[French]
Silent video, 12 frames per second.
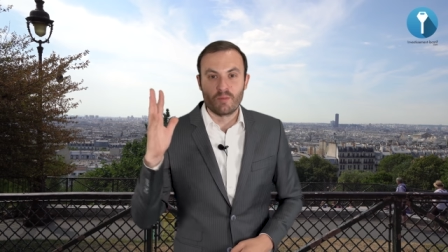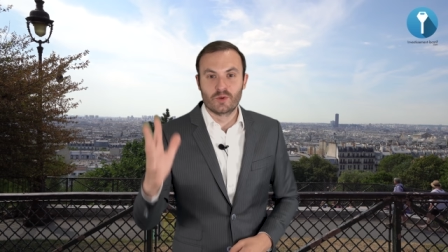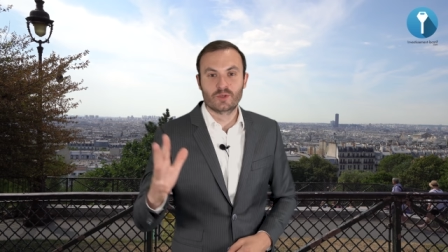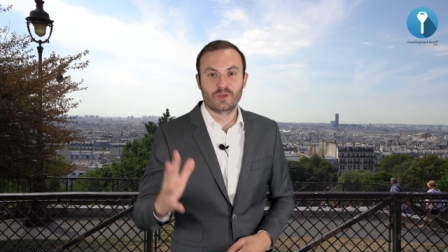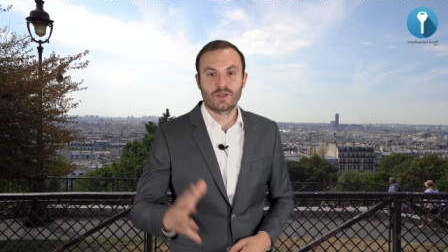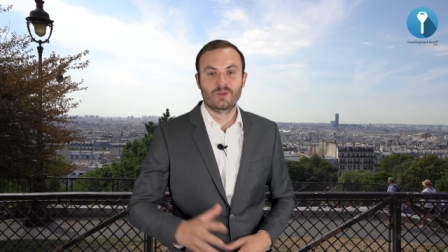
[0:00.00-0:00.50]

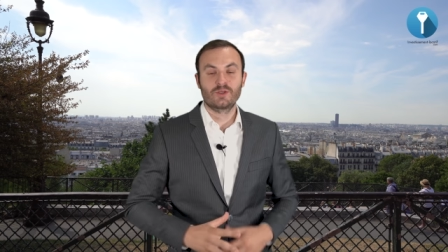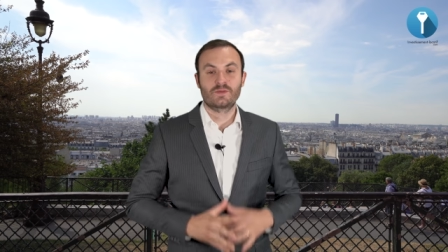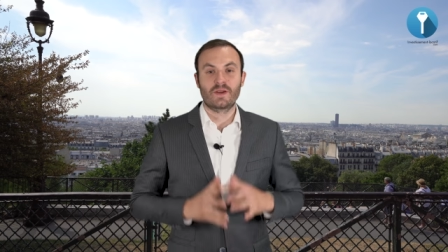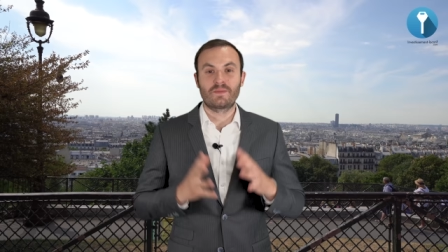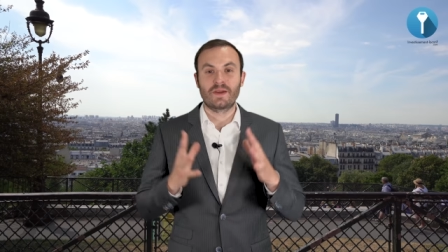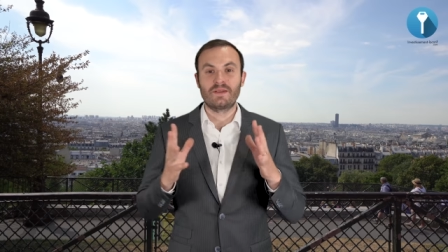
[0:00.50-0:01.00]
Bonjour à tous, je
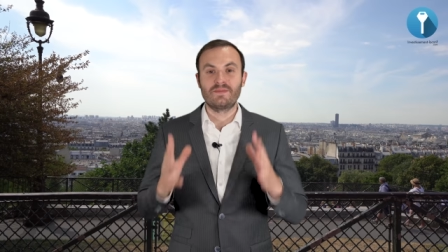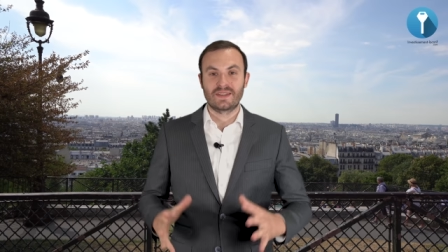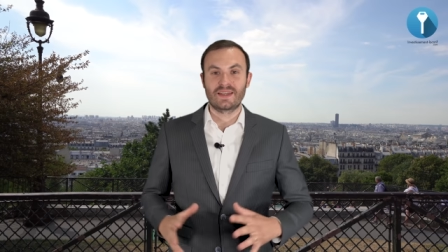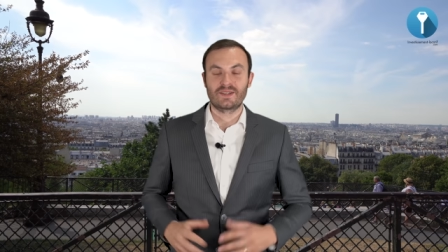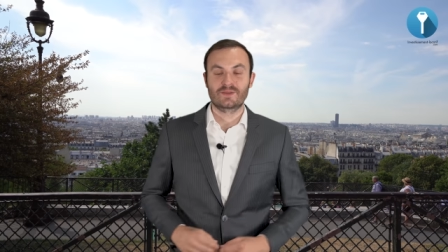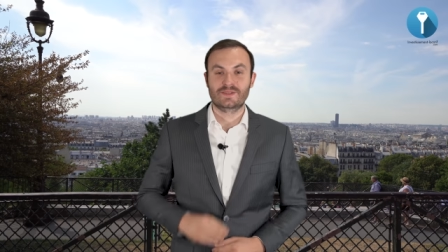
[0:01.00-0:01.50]
m'appelle
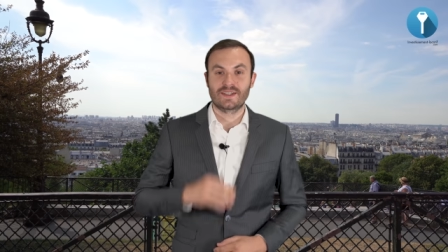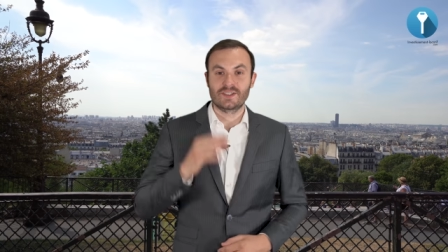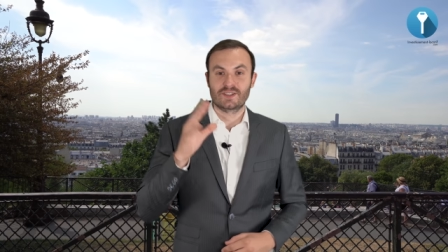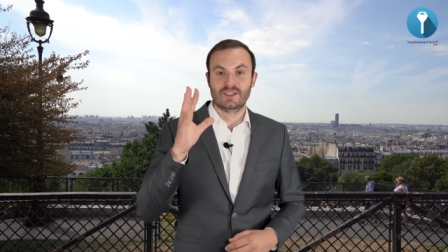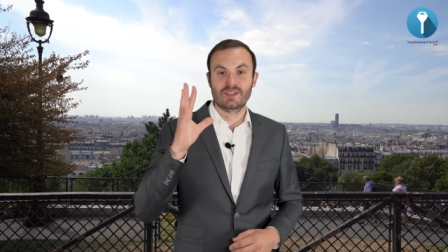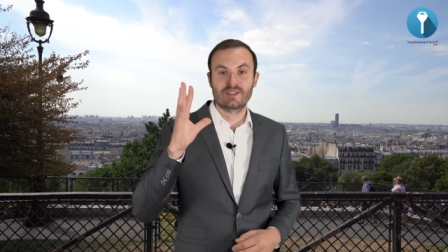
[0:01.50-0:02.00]
Mickaël Zonta,
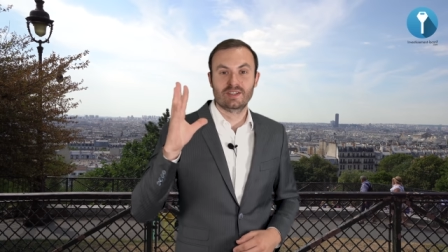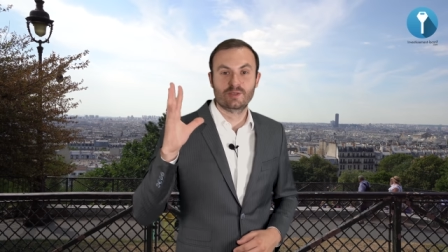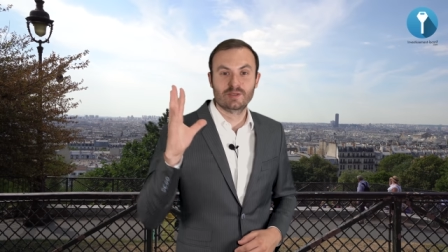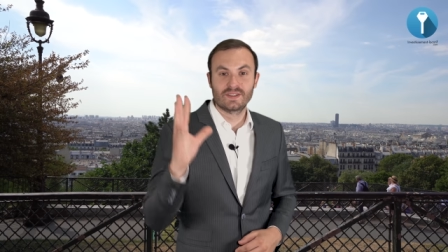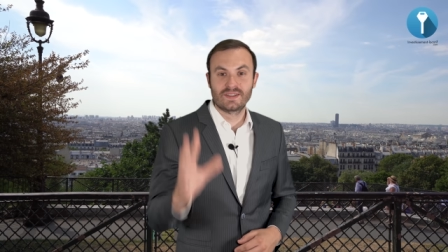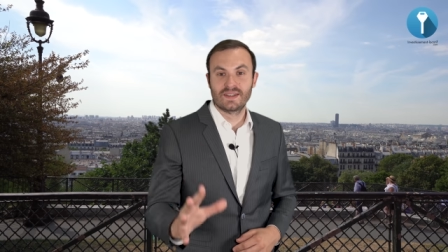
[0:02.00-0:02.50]
je dirige la
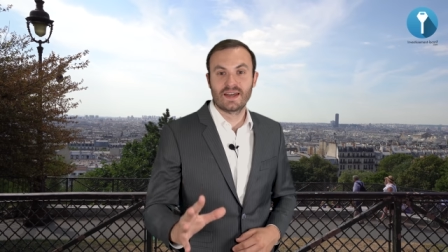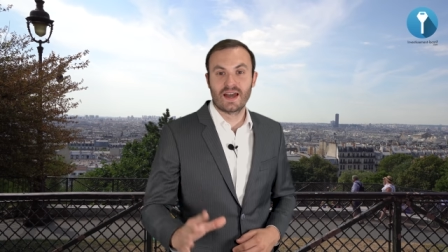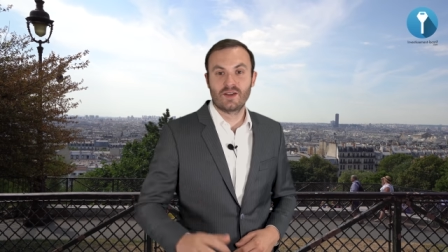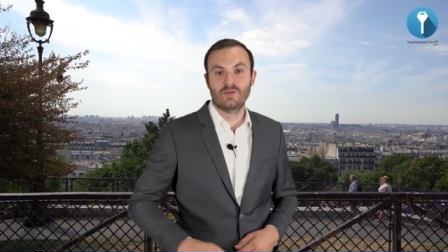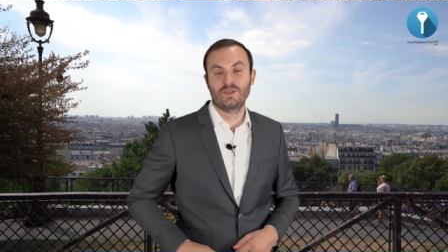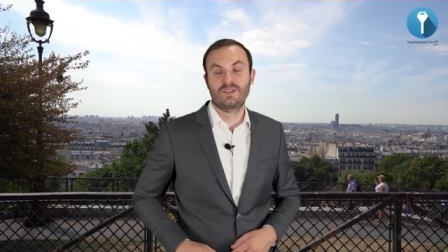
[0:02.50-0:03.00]
société
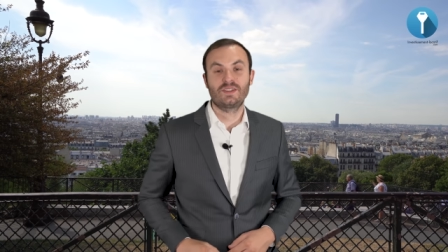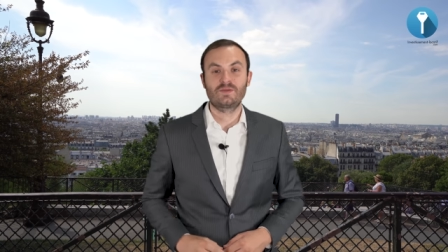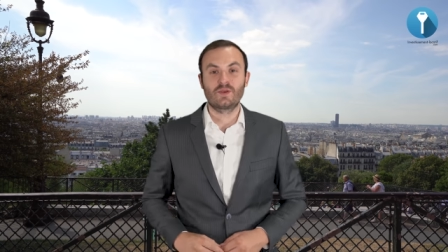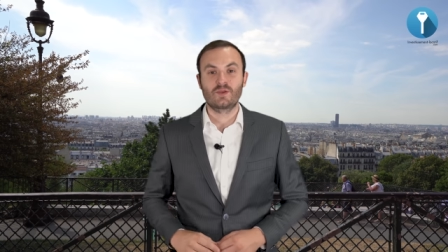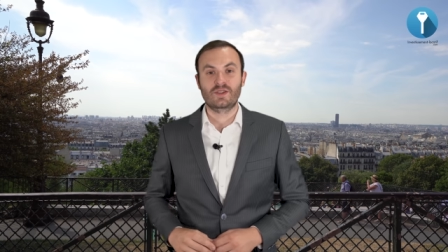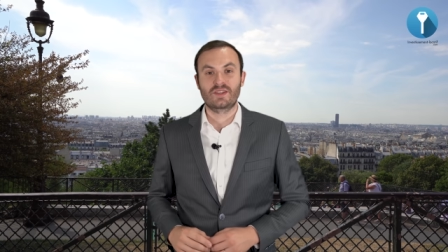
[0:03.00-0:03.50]

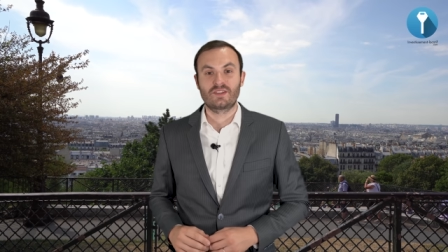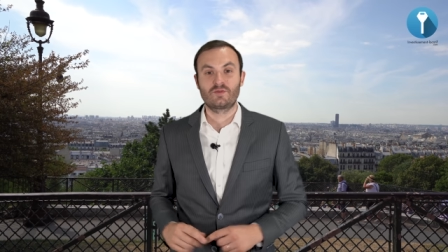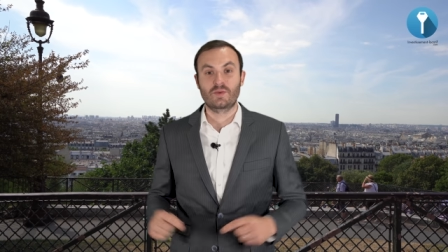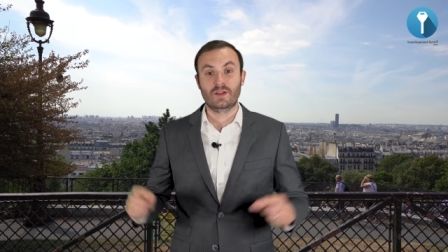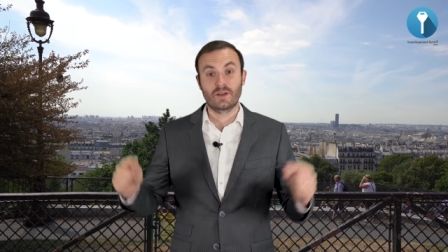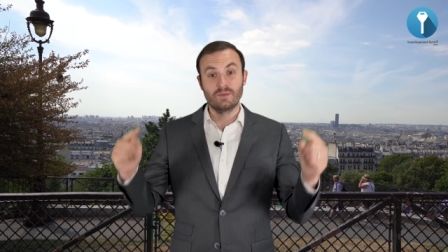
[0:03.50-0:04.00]

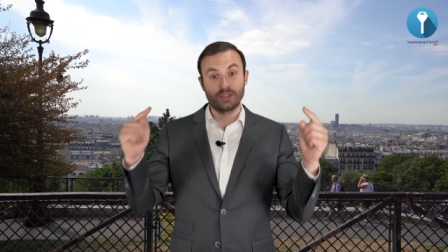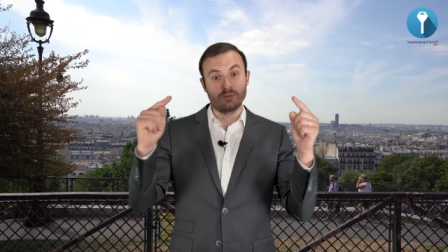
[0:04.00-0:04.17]
investissementlocatif.com.